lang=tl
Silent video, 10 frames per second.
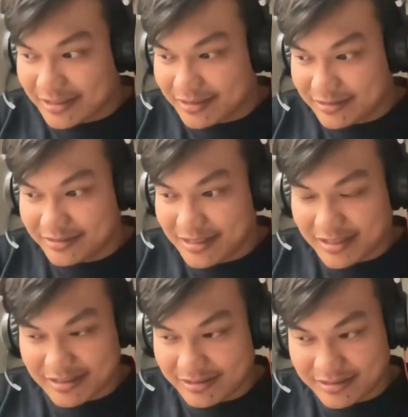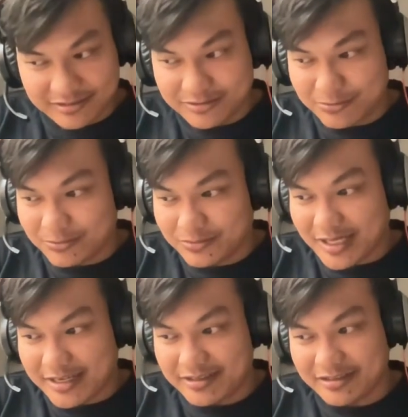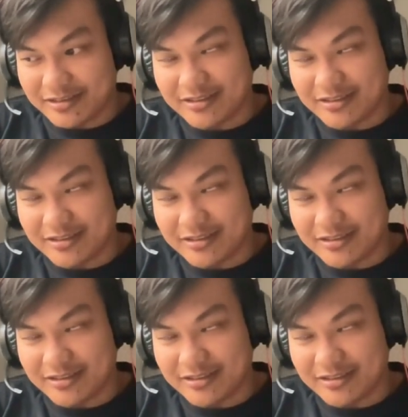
tech uh, ng I,